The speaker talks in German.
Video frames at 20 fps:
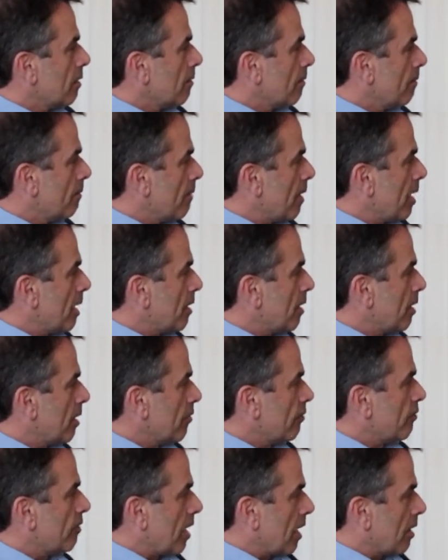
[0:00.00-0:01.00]
meine
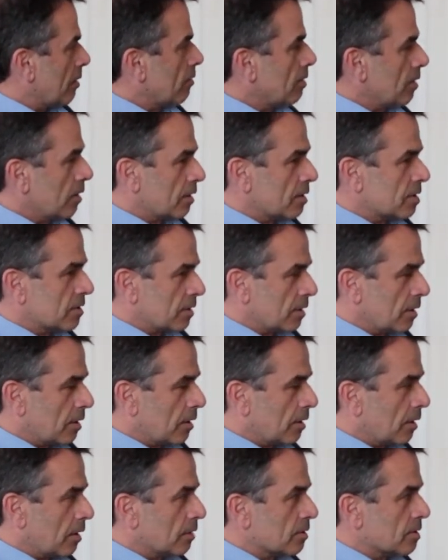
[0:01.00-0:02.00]
Erfahrungen aus,
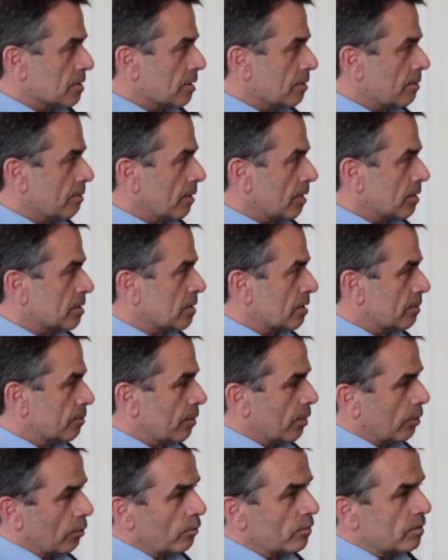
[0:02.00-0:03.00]
der, aus, dem, aus dem
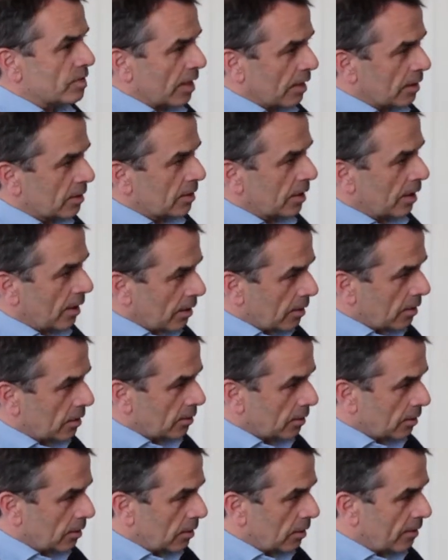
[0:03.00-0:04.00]
Berufsalltag
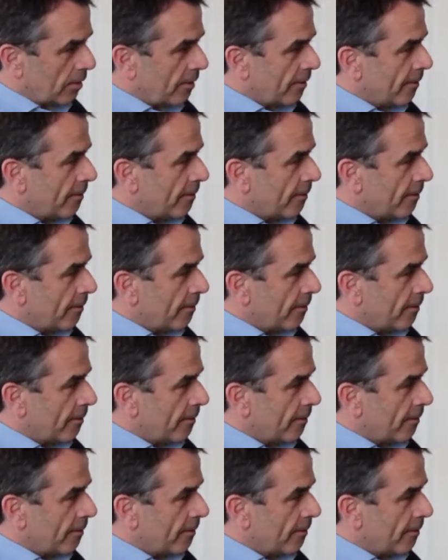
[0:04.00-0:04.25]
ja,